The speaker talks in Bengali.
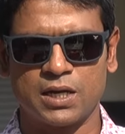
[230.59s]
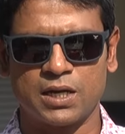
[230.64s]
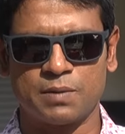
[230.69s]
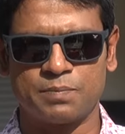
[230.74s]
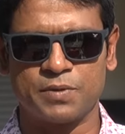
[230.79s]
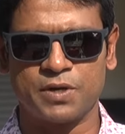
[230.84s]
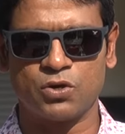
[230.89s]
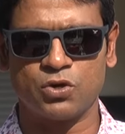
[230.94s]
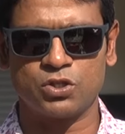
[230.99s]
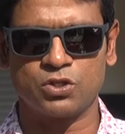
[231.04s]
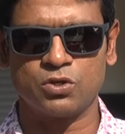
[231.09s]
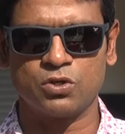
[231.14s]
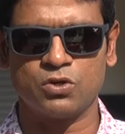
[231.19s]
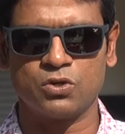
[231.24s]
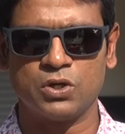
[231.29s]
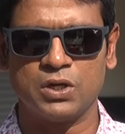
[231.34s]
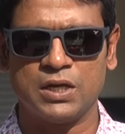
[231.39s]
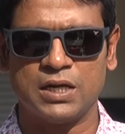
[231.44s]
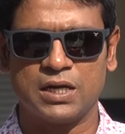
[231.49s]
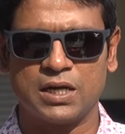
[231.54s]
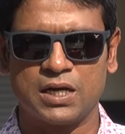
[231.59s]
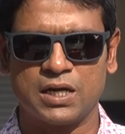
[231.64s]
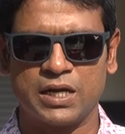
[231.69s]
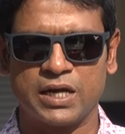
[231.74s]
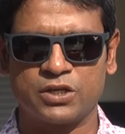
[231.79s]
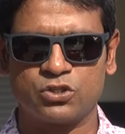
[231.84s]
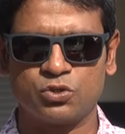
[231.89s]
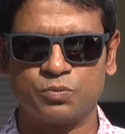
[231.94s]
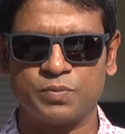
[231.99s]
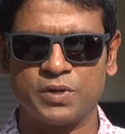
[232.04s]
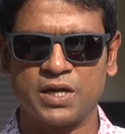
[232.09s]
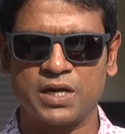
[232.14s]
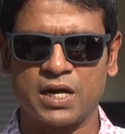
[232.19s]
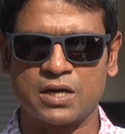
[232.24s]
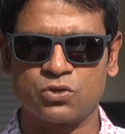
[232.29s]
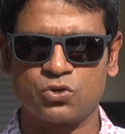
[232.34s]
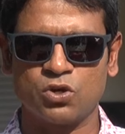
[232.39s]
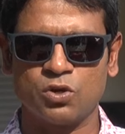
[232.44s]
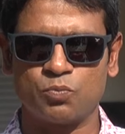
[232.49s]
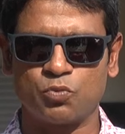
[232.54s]
আপনার হয়তো একজন প্লেয়ার
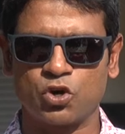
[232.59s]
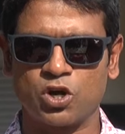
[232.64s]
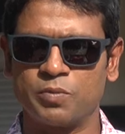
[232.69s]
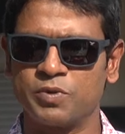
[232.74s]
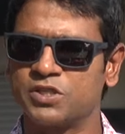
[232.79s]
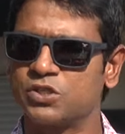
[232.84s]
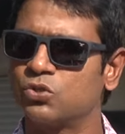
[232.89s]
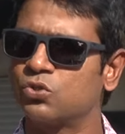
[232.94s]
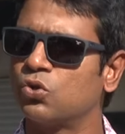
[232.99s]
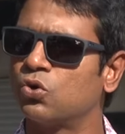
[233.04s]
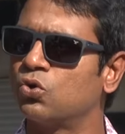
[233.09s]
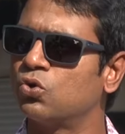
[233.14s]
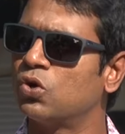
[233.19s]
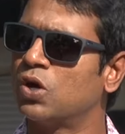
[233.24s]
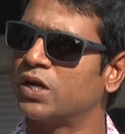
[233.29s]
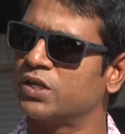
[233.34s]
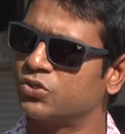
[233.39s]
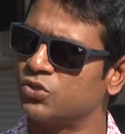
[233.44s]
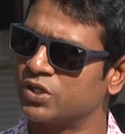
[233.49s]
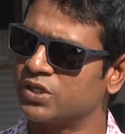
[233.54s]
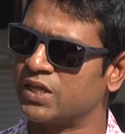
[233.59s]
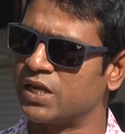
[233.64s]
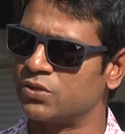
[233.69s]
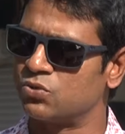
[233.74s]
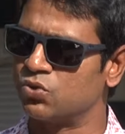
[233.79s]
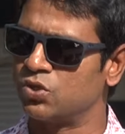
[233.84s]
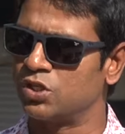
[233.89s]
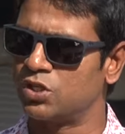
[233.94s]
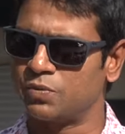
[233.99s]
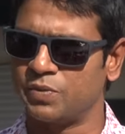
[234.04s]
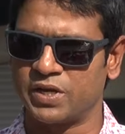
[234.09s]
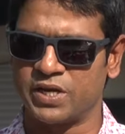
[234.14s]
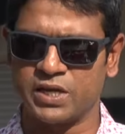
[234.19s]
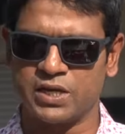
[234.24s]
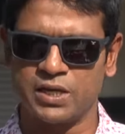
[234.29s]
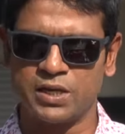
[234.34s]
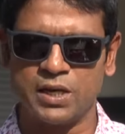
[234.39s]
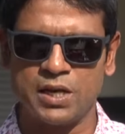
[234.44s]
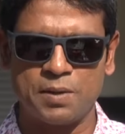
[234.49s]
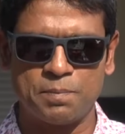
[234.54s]
রান করলো পরের ম্যাচে হয়তো অন্য আরেকজনকে দায়িত্ব নিতে হবে এখানে